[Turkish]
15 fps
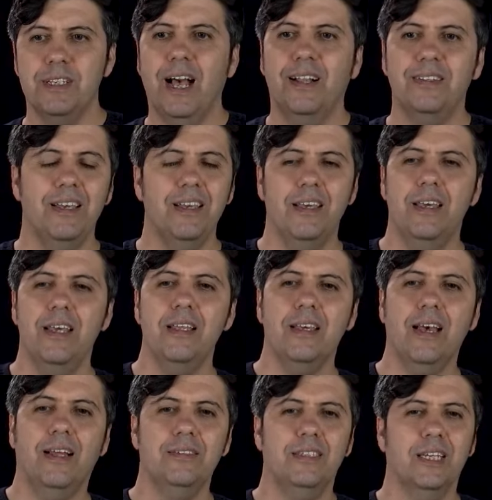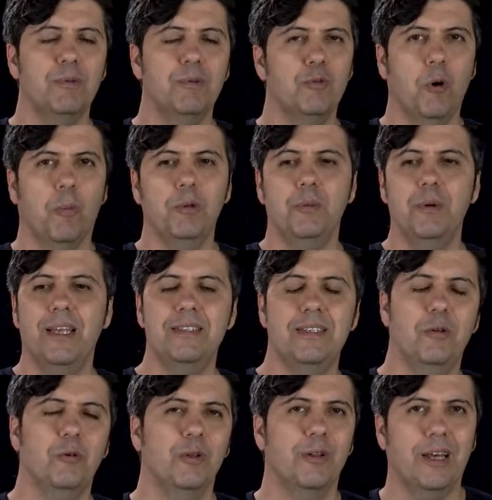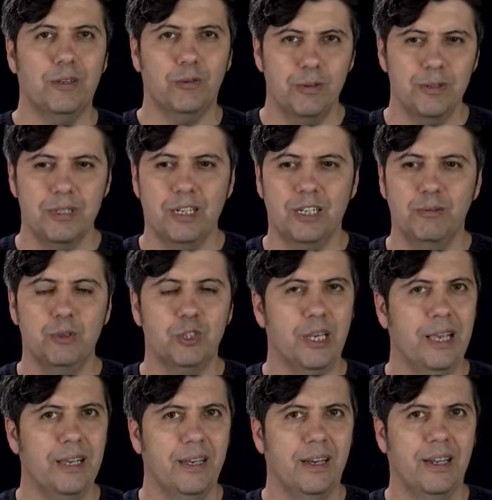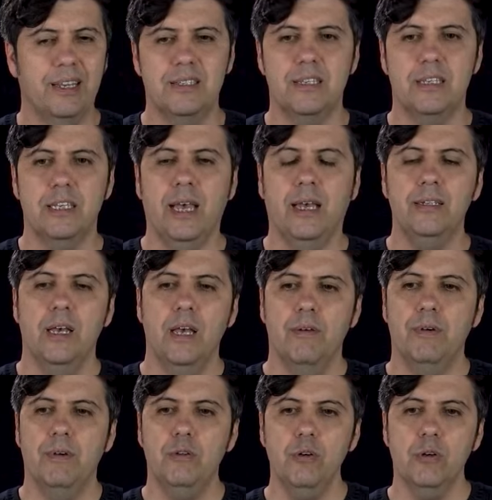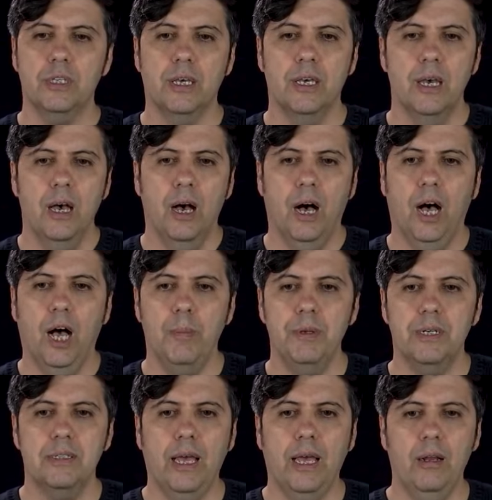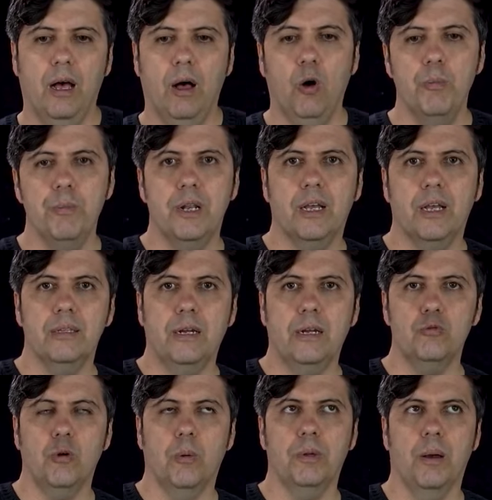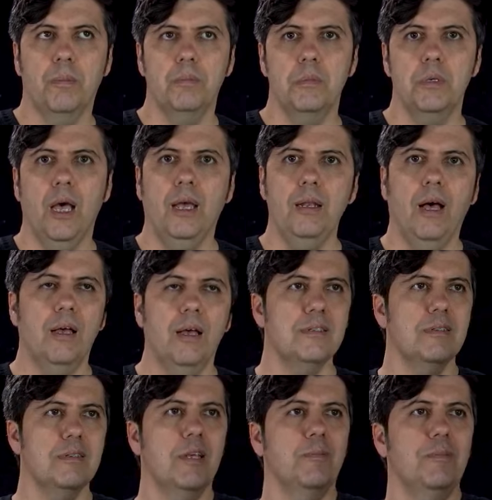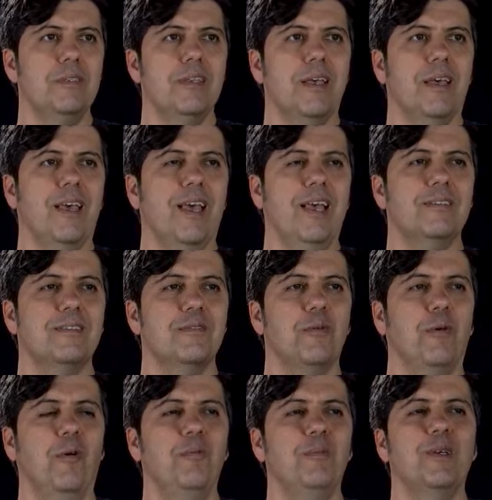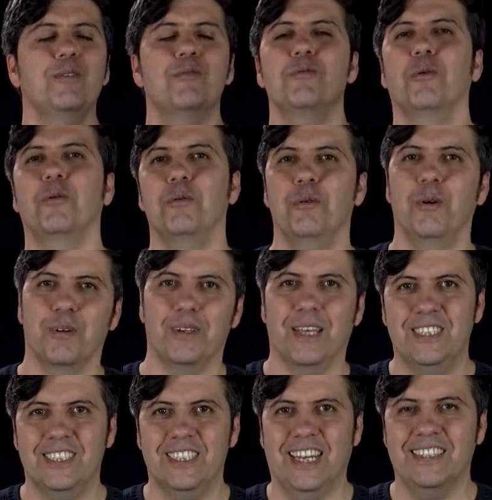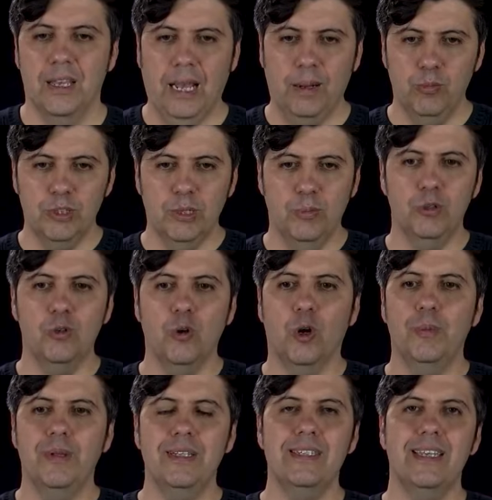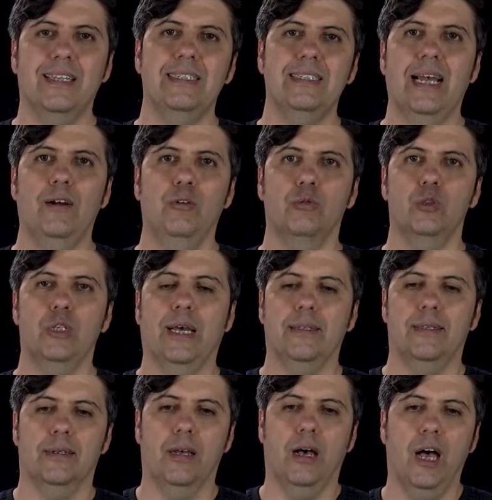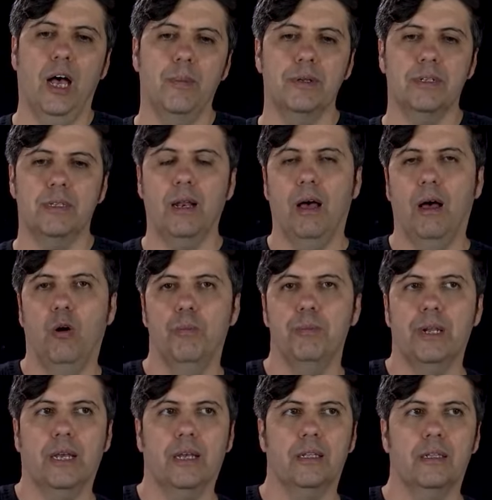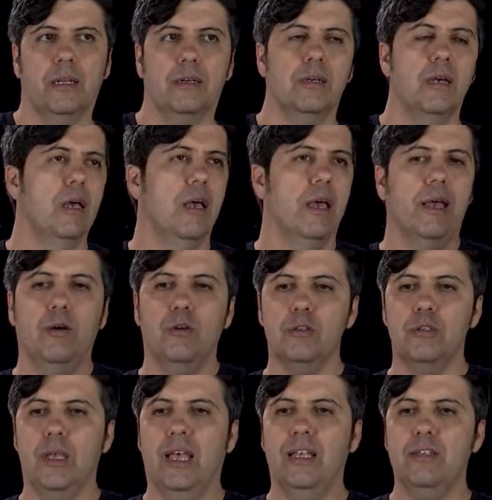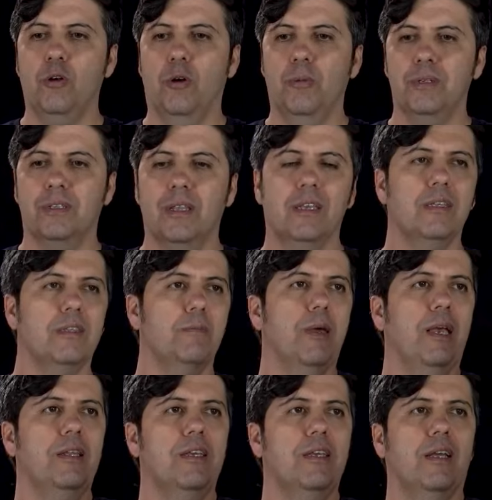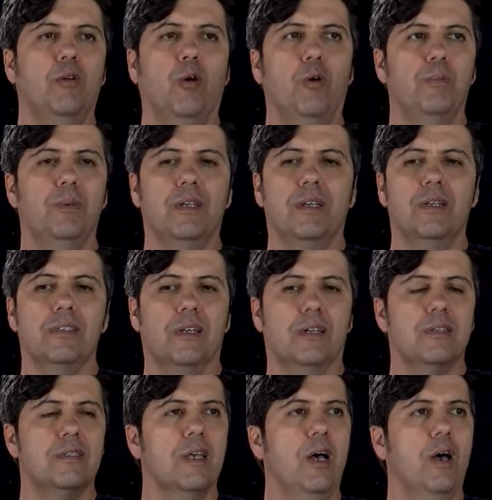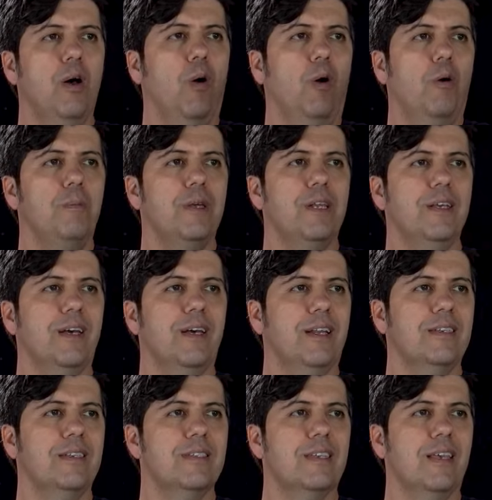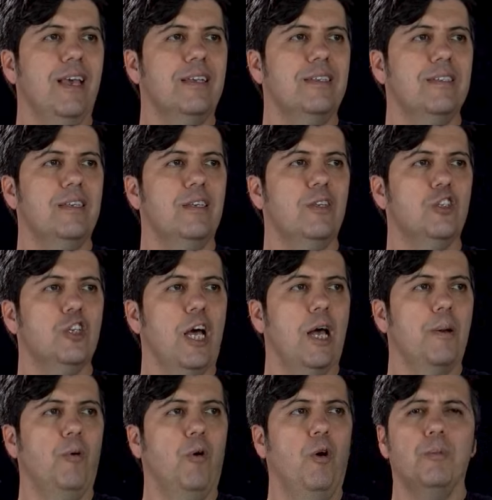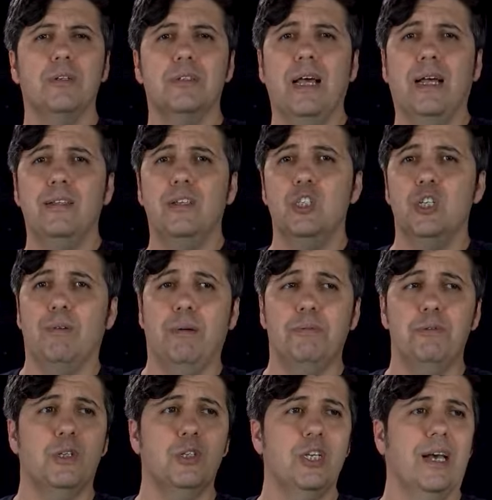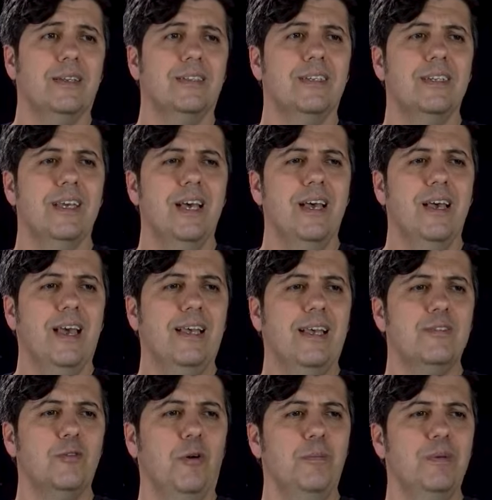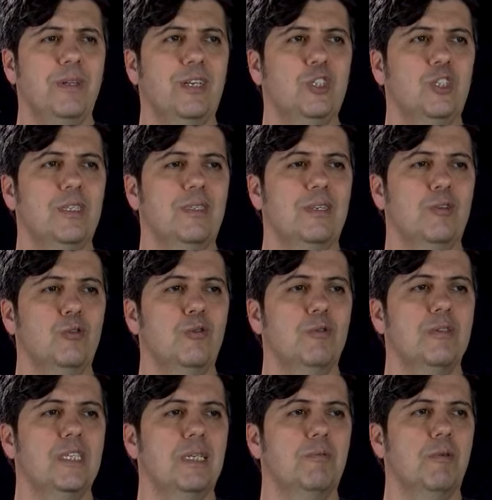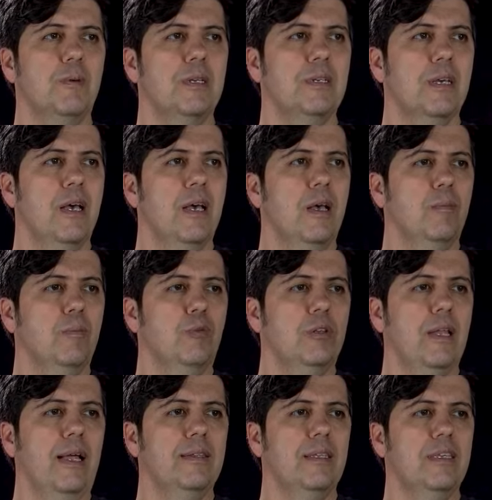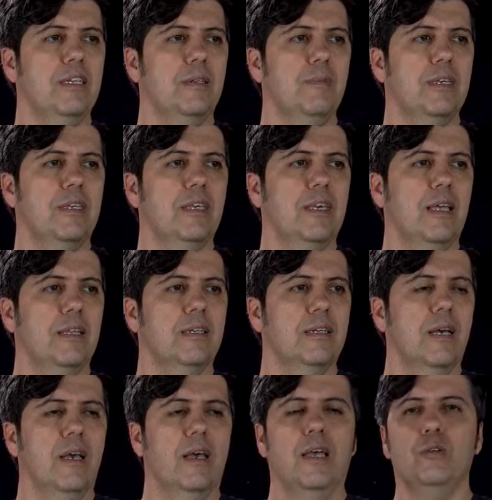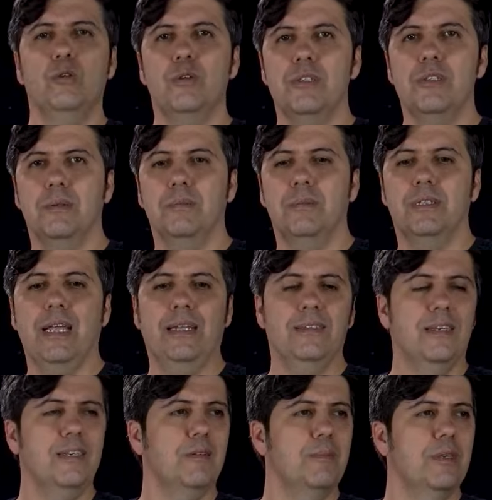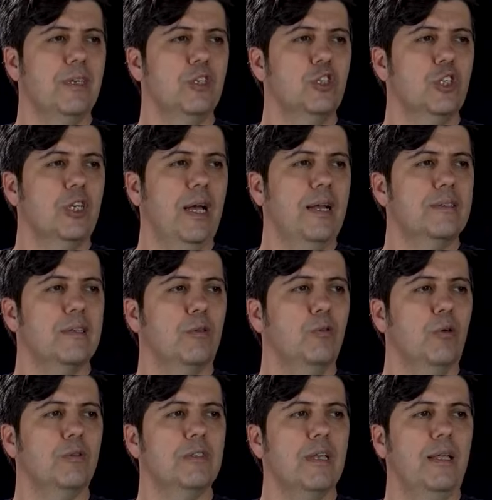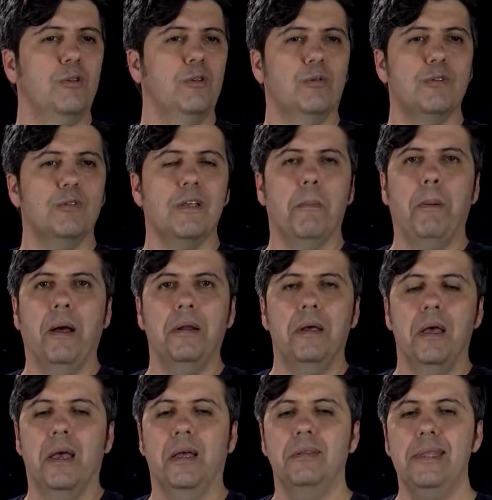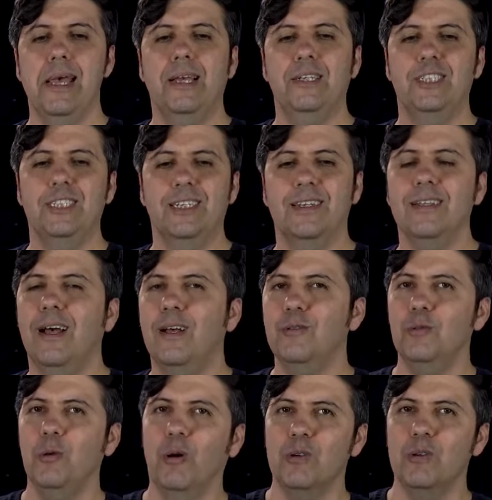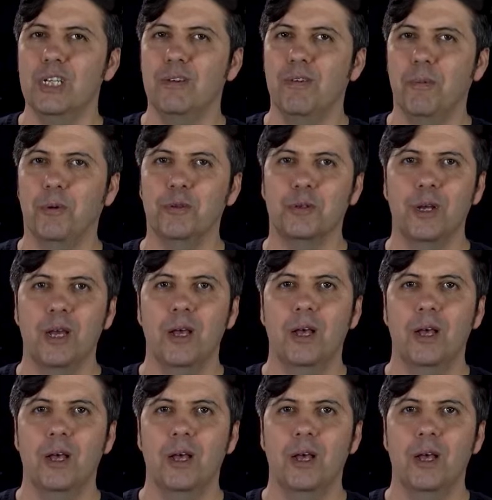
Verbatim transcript: geldi. İlk n terimin toplamı Sn olarak gösterilmiş n kare iken ve diyor ki A1'den A11'e kadar toplam. Yani aslında bize S11 soruluyor gençler. Yani burada bunu görmeniz yeterli olacaktır. A1'den A11'e kadar. E, o S11'de gidip n'in yerine 11 yazarız. 11'in karesi eksi 2 çarpı 11'den de cevap çıkacaktır. S11 eşittir 121. Buradan da 22 gelir. E, 121'den de 22 çıkarsa 99 yapar. E, D şıkkı da doğru cevap olur.